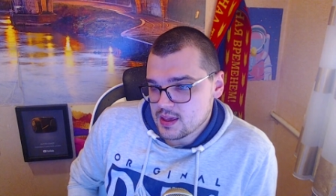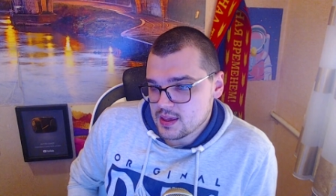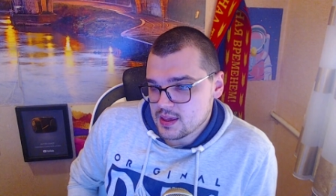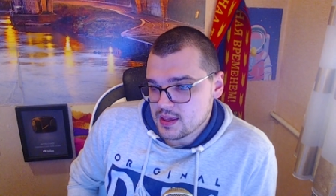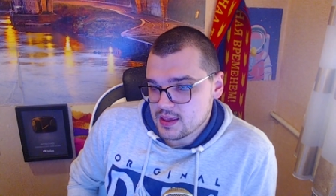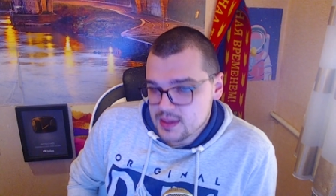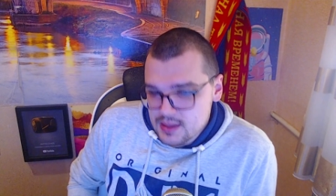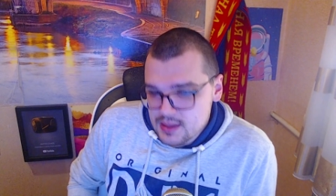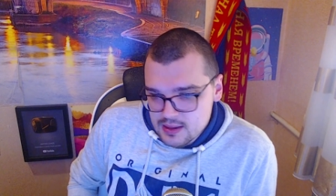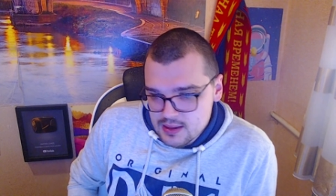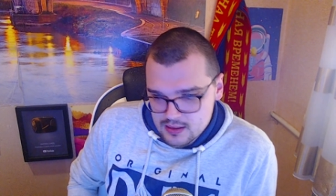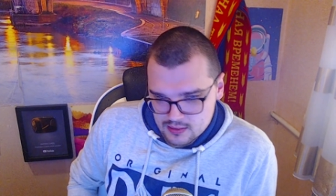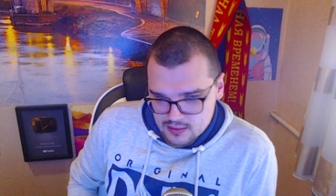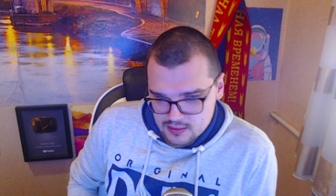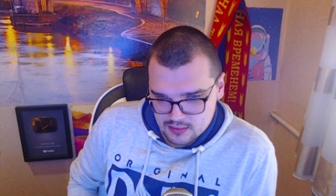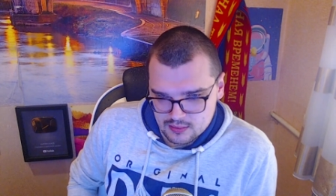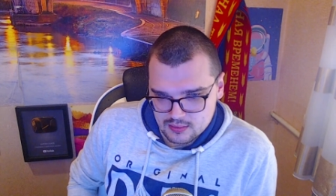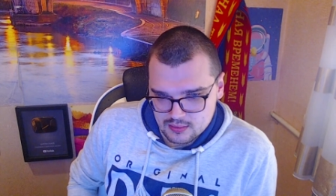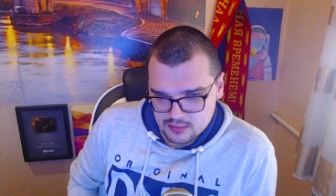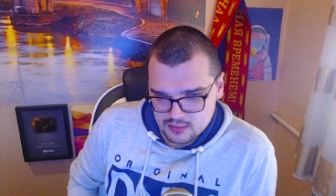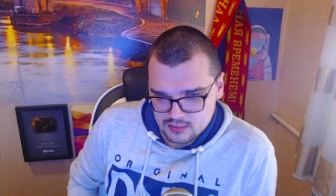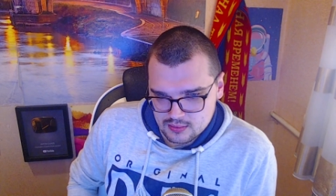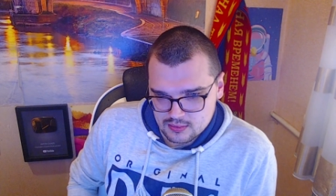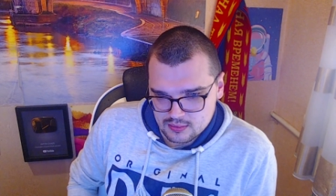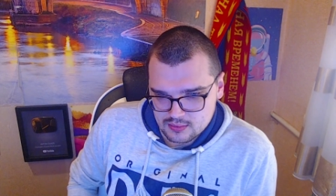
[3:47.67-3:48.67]
и
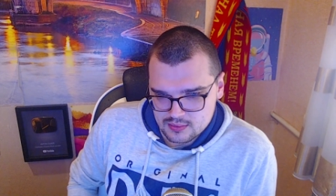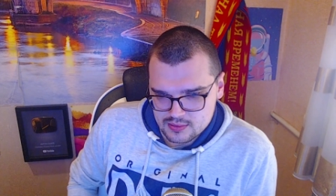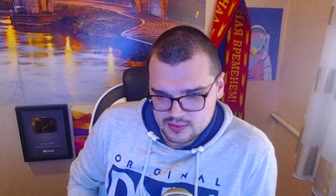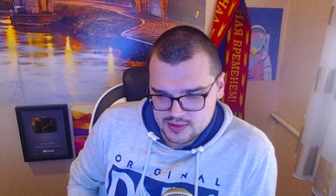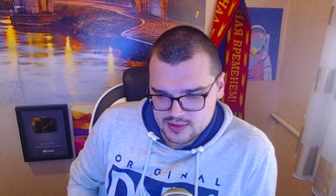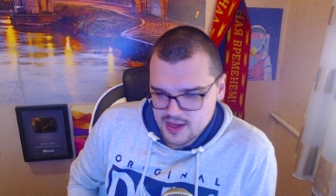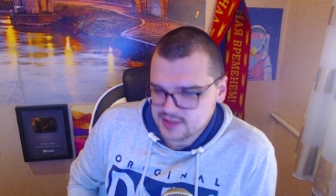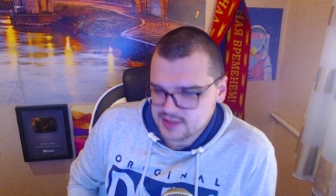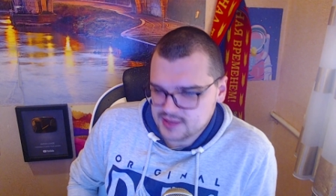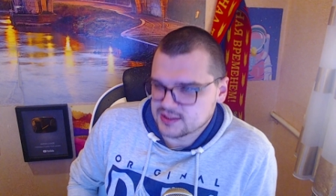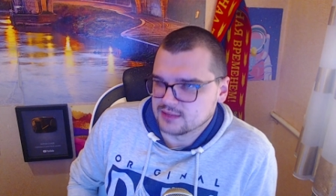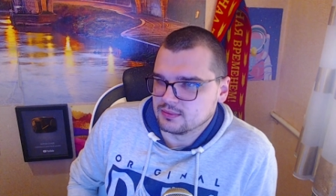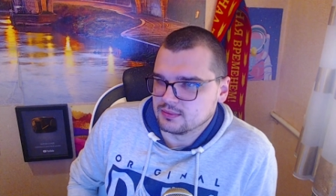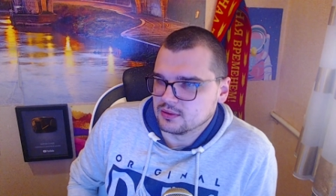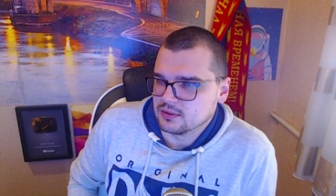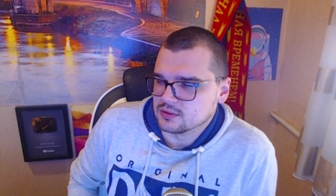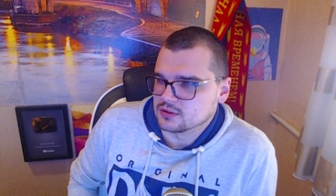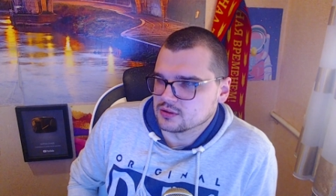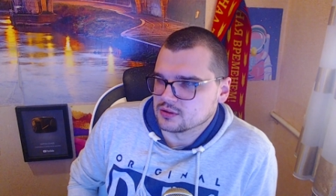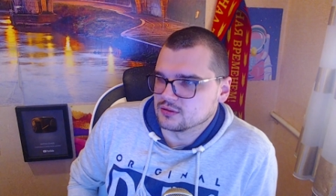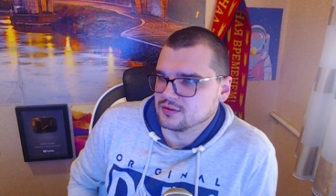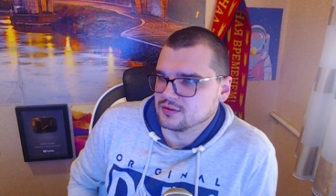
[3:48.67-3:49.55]
я забыл, что,